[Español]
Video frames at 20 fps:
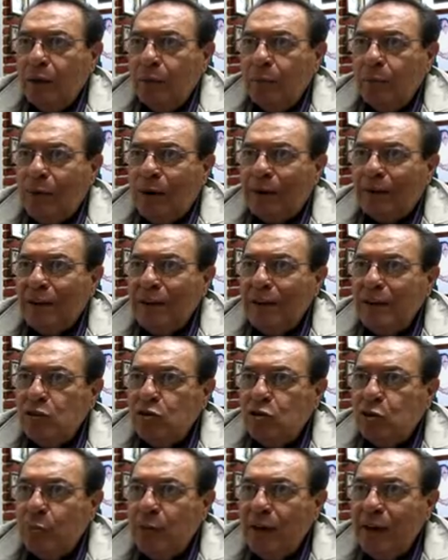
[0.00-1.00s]
Martínez
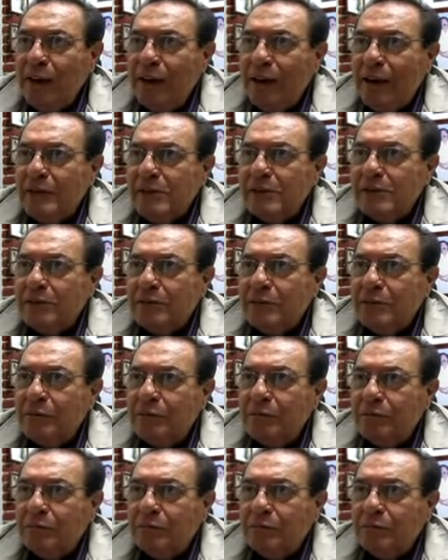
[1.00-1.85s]
Domínguez,